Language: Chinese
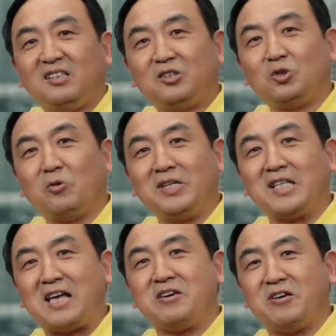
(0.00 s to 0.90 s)
作为
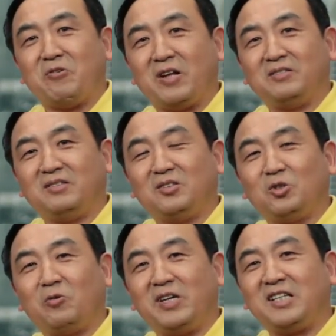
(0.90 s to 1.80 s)
男演员，
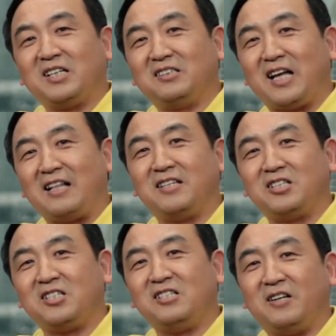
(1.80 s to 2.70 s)
作为这个男的
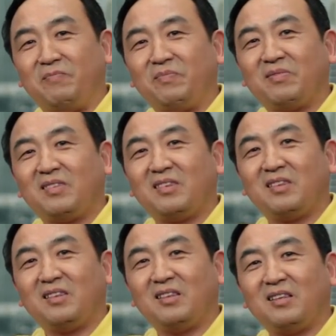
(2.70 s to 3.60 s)
诗人，
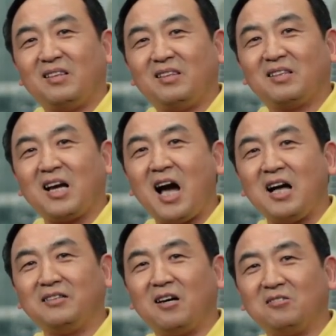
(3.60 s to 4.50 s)

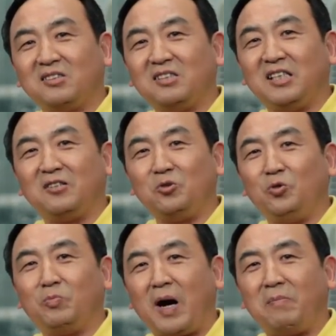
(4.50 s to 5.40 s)
看到自己的
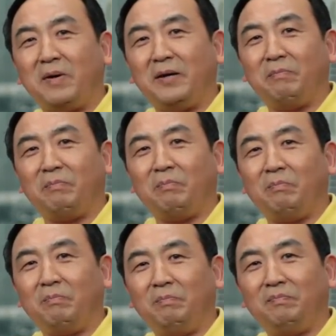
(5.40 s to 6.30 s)
女伴被
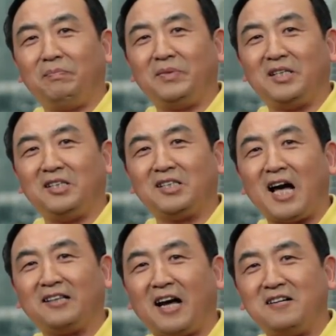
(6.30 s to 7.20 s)
其
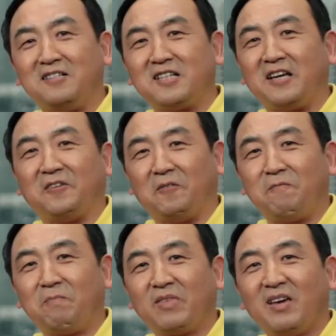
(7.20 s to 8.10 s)
他男人占有，
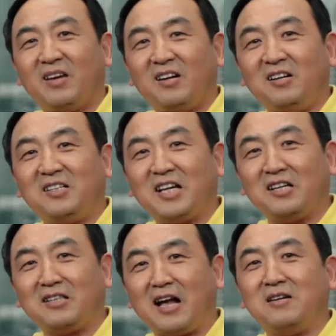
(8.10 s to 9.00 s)
而这
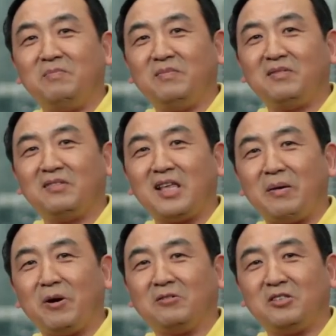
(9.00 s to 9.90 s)
个男人
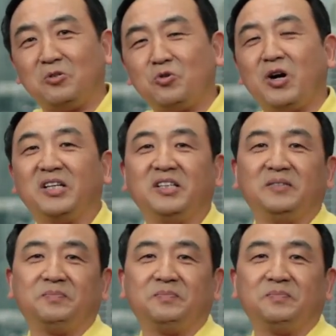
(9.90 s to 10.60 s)
代表的是权力，